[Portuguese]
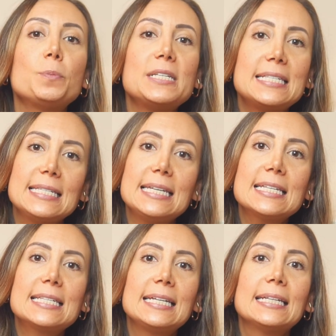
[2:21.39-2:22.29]

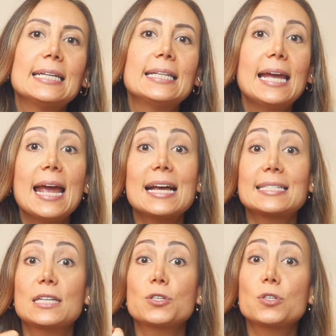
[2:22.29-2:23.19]
precisa entender
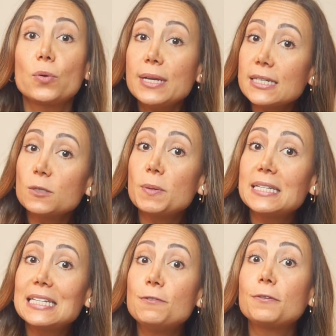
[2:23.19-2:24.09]
as questões
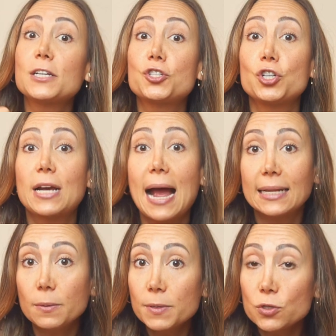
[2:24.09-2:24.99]
específicas de
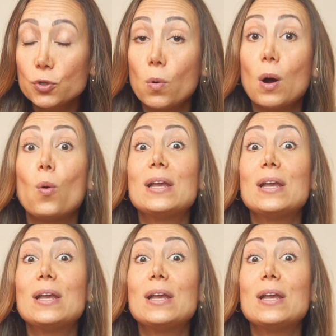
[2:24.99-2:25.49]
cada pessoa,